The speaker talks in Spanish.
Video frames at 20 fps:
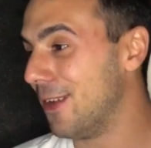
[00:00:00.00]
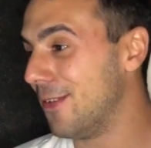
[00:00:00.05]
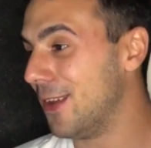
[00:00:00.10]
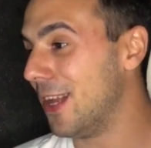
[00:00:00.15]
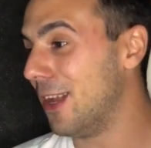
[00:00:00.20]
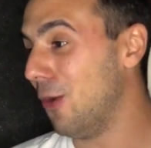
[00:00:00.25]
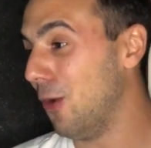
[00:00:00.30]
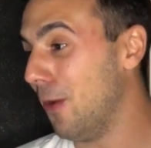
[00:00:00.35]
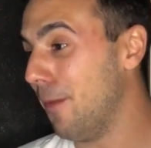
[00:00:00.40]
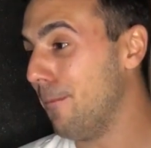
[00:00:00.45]

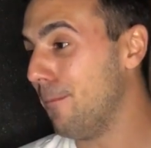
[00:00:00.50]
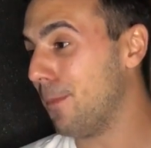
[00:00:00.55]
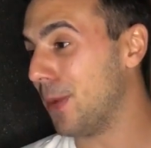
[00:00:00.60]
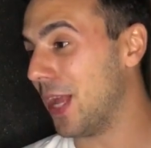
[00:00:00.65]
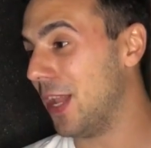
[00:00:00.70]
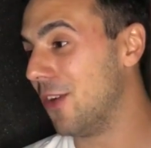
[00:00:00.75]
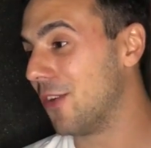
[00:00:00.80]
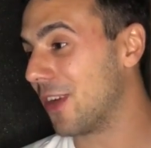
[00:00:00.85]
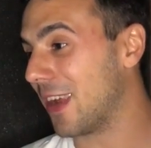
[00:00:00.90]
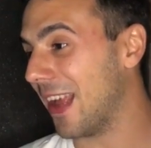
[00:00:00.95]
mirá
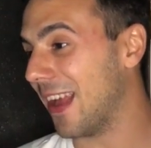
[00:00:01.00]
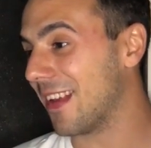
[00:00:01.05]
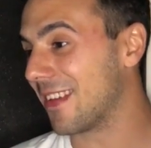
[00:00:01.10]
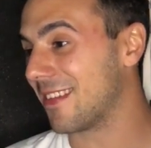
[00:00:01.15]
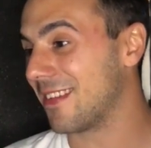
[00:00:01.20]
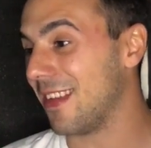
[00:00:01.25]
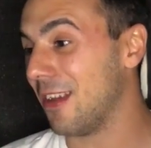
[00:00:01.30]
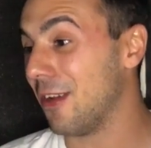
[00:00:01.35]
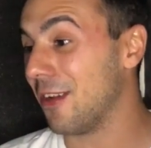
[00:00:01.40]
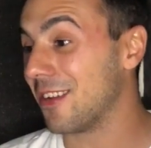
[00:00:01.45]
Olimpia lo que
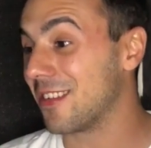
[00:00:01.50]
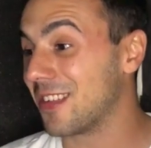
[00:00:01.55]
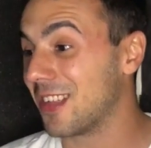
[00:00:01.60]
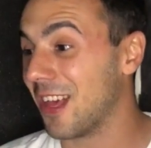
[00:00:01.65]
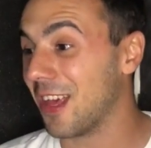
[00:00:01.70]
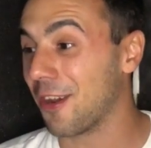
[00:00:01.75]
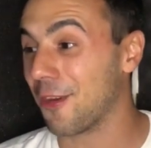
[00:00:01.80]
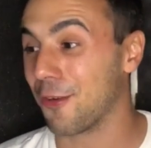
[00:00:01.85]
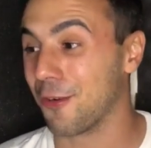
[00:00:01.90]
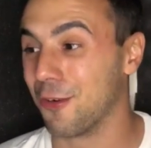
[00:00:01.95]
hace
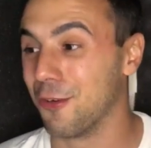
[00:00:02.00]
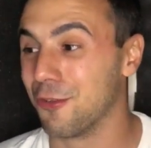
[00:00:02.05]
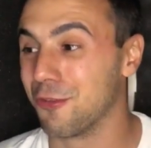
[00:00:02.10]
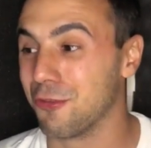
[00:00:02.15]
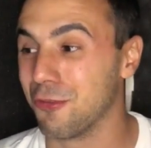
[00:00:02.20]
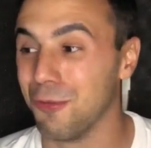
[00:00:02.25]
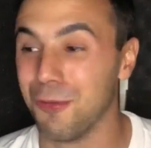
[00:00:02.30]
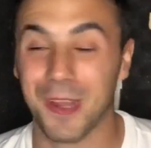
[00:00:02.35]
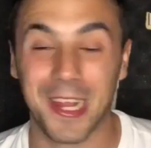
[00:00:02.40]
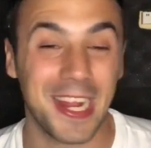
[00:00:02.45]
Cerro con
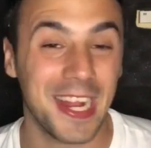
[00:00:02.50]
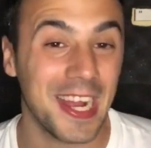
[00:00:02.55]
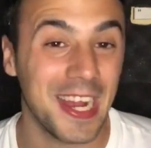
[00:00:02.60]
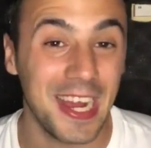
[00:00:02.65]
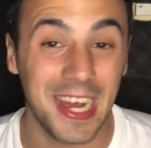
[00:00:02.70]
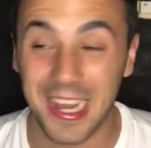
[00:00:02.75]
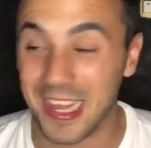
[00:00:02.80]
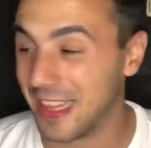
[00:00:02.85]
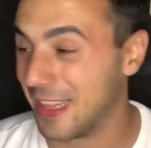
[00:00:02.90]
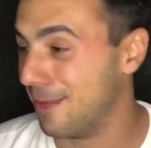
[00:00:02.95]
su
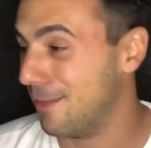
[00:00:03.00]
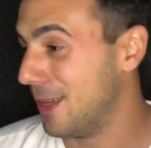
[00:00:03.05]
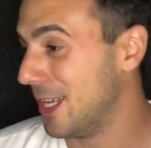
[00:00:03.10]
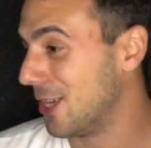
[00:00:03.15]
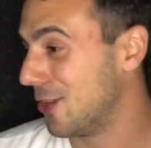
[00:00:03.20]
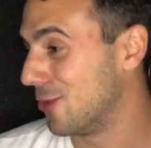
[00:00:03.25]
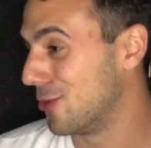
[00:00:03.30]
bengala también,